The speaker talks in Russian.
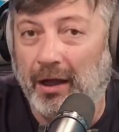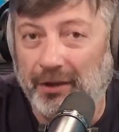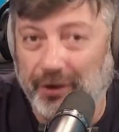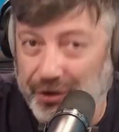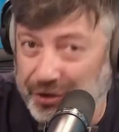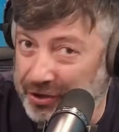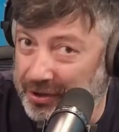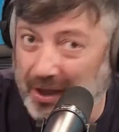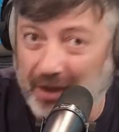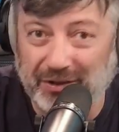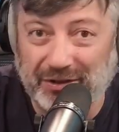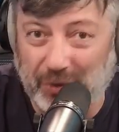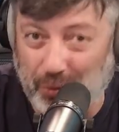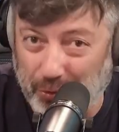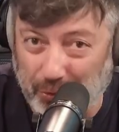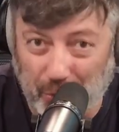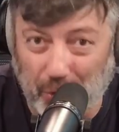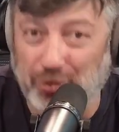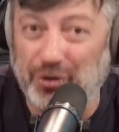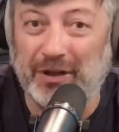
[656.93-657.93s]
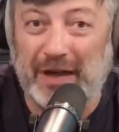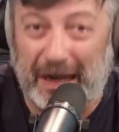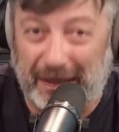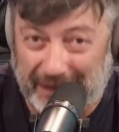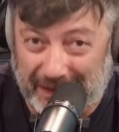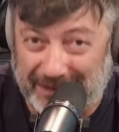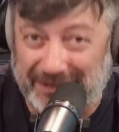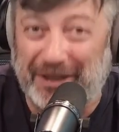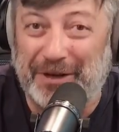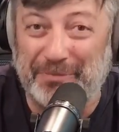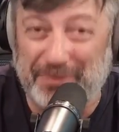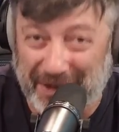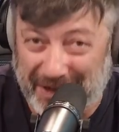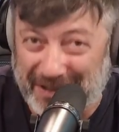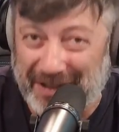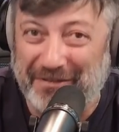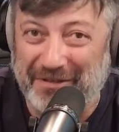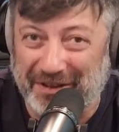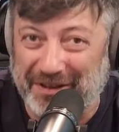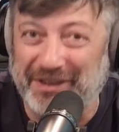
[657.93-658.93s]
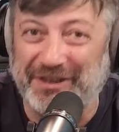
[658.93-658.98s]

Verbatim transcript: А начинался он тоже, как на самом деле,